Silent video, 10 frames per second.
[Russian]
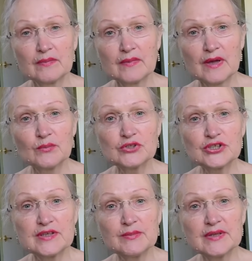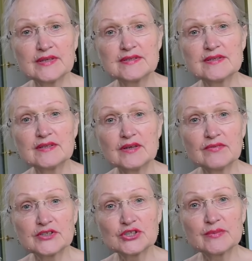А может, именно сила в
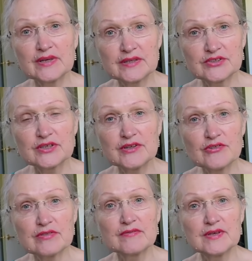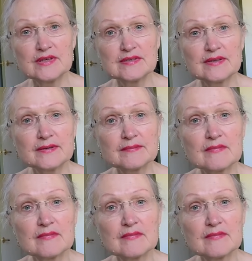вашем отшельничестве есть, да?